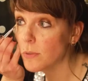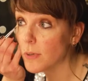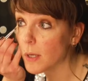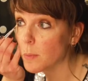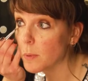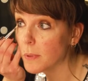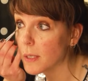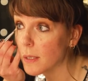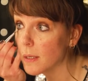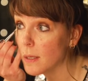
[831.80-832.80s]
de fard à
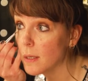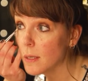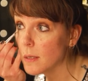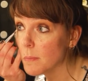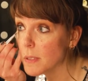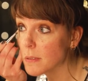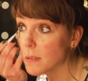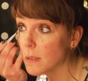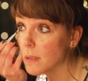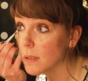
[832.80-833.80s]
paupières. Moi,
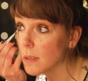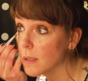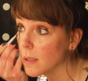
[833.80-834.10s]
je m'étais dit que le